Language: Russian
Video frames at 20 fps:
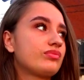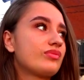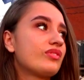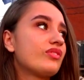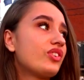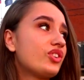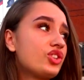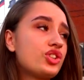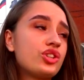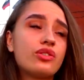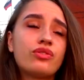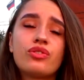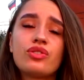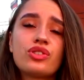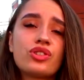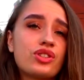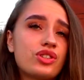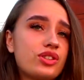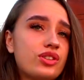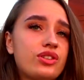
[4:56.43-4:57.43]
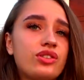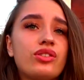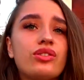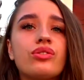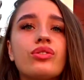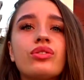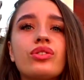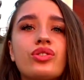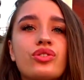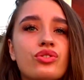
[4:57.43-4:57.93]
Вообще возраст это не
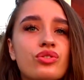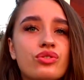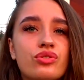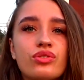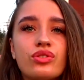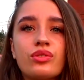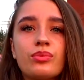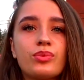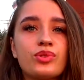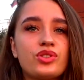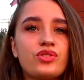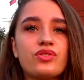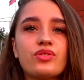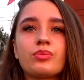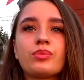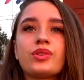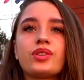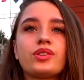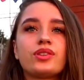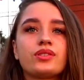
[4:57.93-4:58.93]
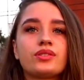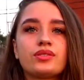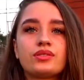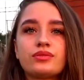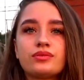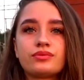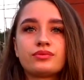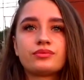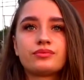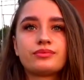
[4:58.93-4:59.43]
то, на что стоит обращать внимание.
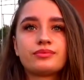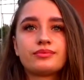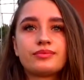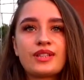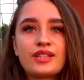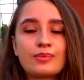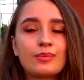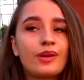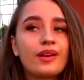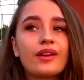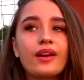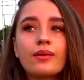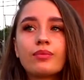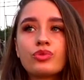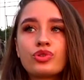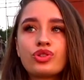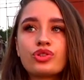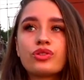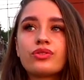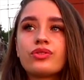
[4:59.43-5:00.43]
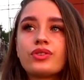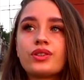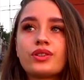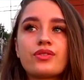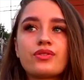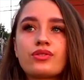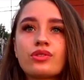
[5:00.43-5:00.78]
Смотри, как мужчина выглядит.